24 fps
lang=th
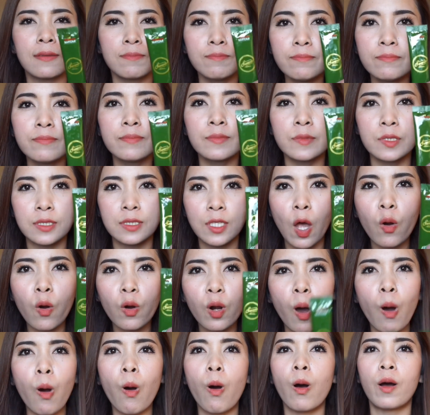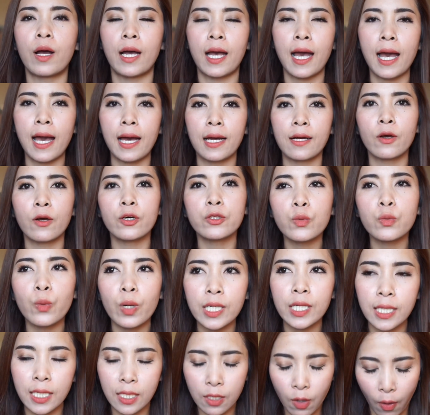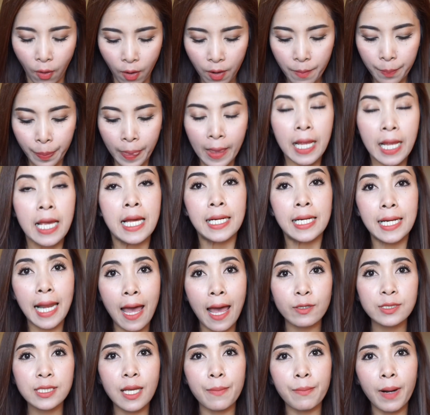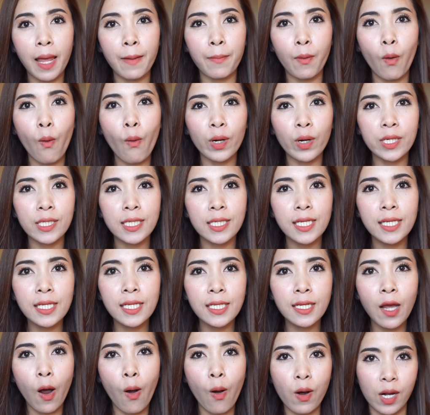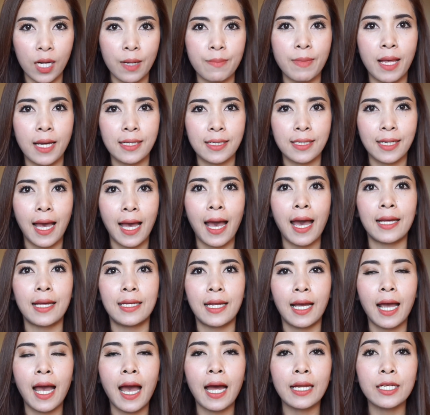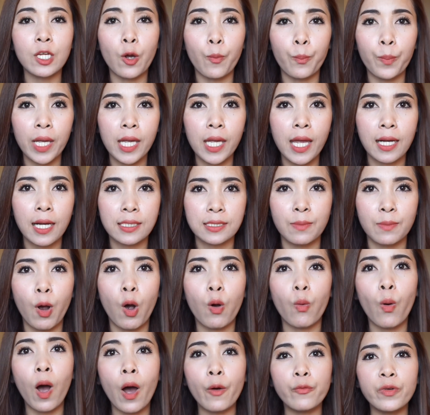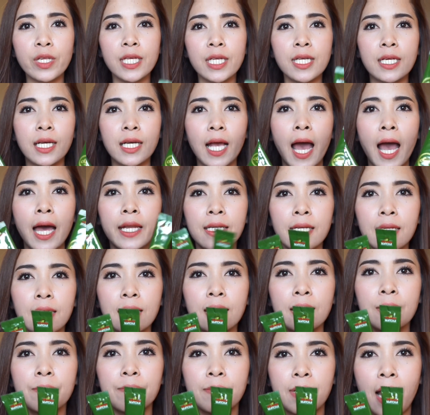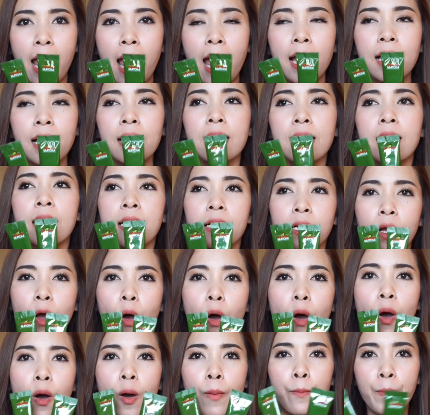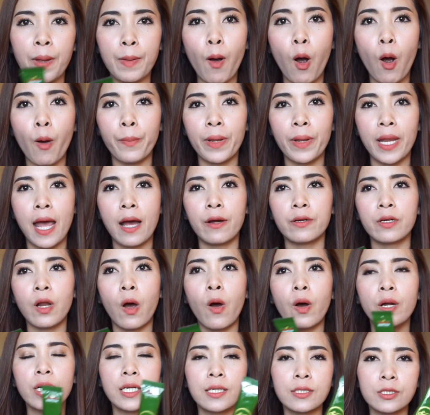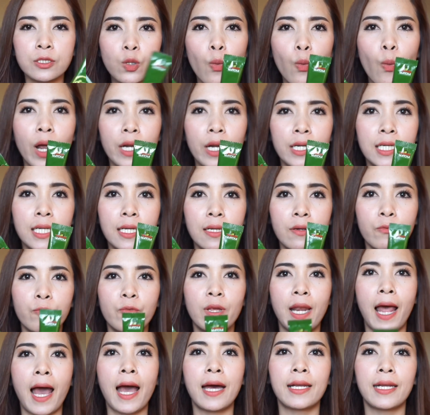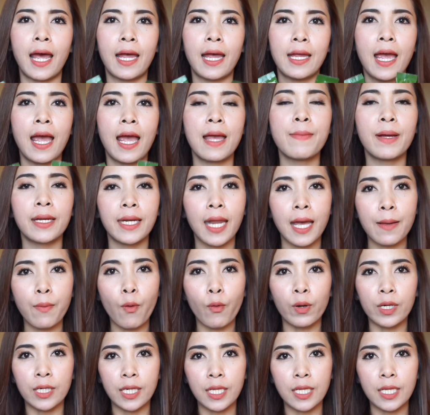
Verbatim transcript: อืม ต้องลองค่ะ ก็ตัวนี้เนาะแล้วสำหรับคนที่ออกกำลังกายนะคะ เดี๋ยวเป้อยากจะบอกว่าวิธีการดื่มนะก็ไปบอกไปแล้วเนาะส่วนดื่มเวลาไหนให้มันได้ผล